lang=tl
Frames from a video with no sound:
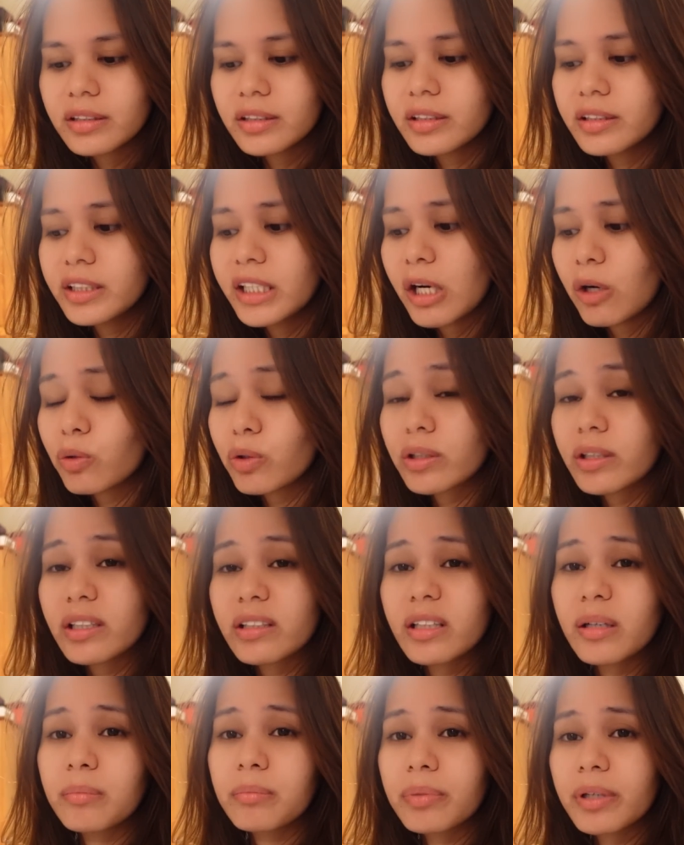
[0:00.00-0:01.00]
hindi ako
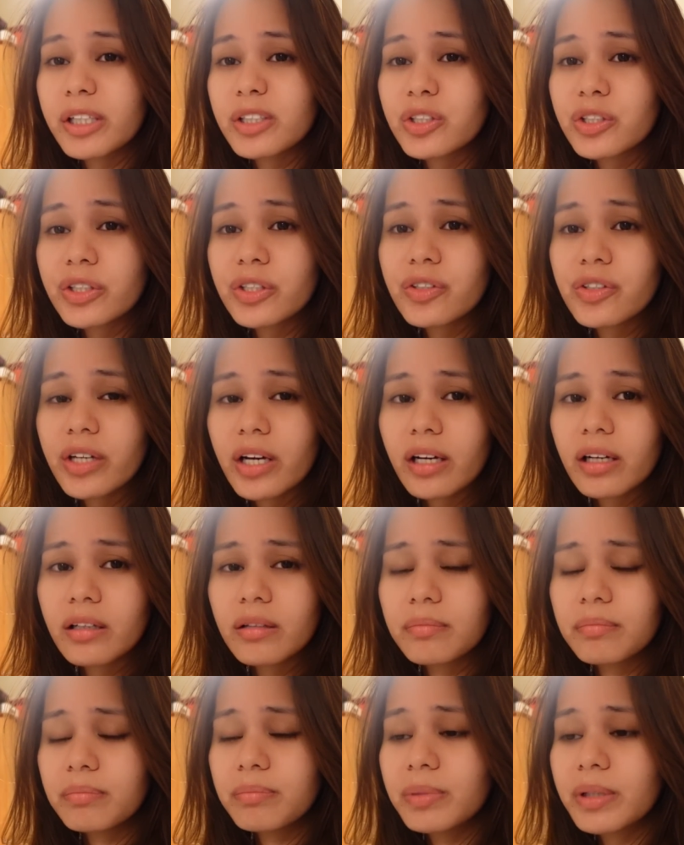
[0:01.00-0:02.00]
nagte-temperature check.
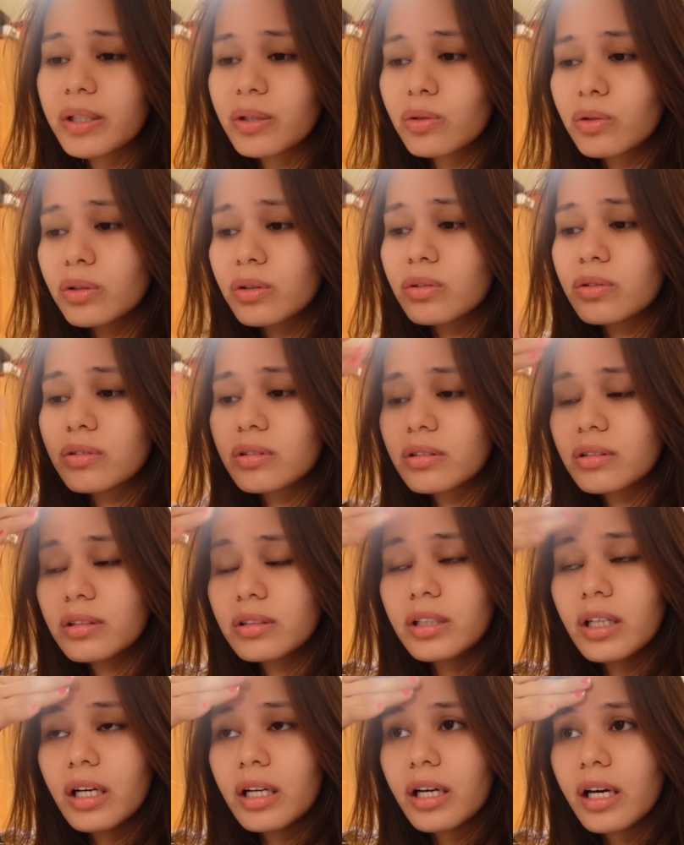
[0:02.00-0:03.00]
Pero,
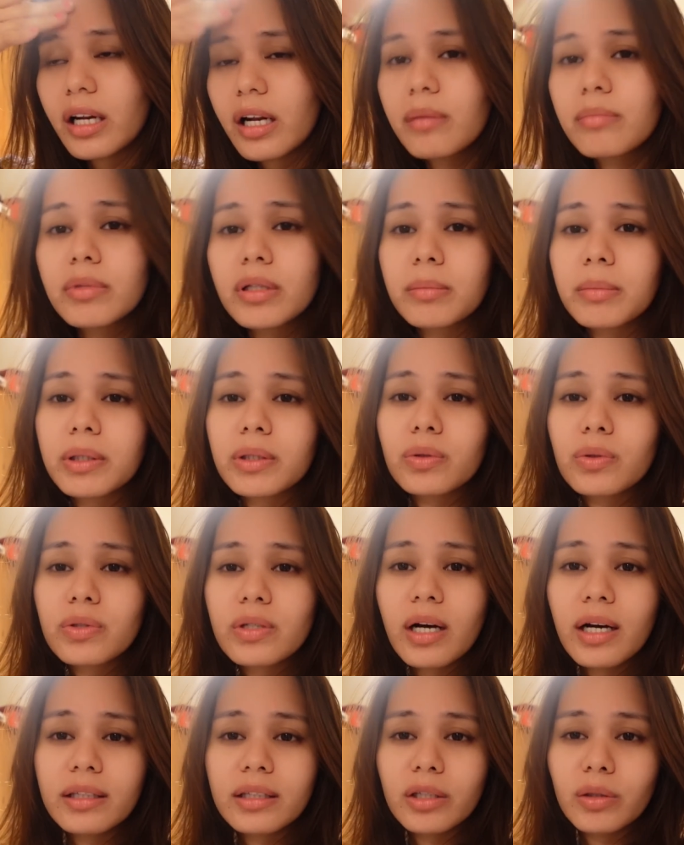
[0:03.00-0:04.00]
nararamdaman ko
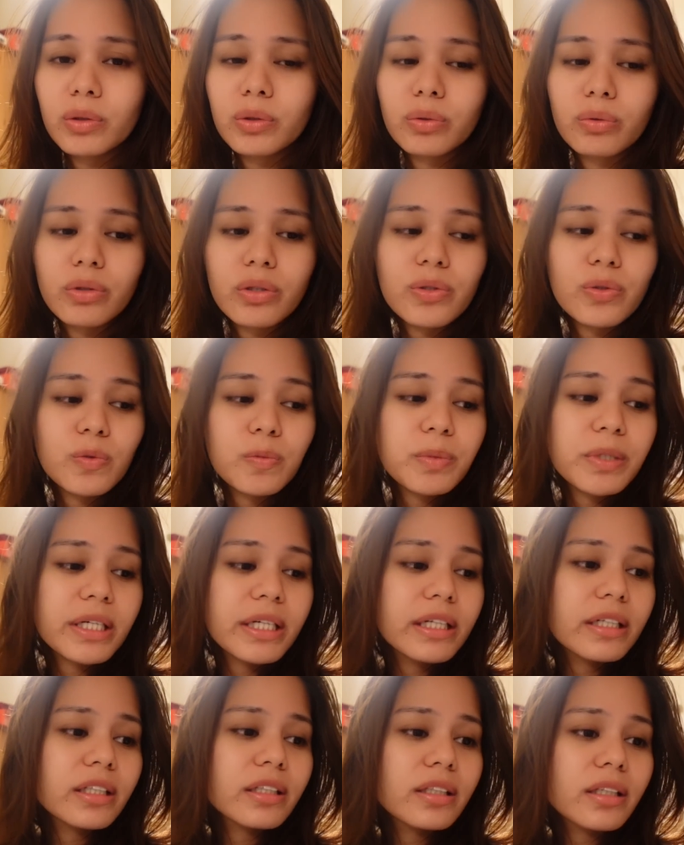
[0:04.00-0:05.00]
sa katawan ko na super
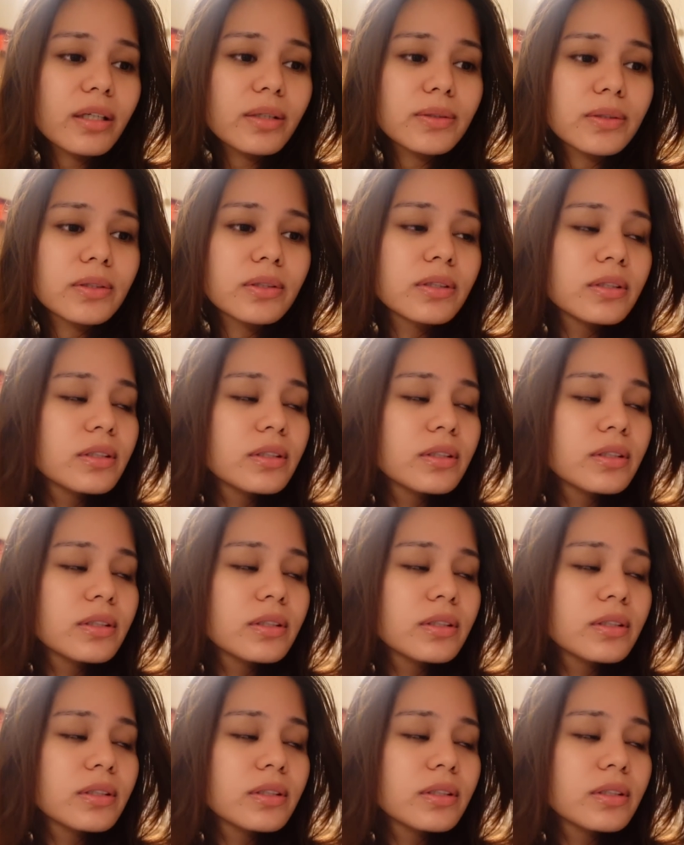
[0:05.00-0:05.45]
init ako.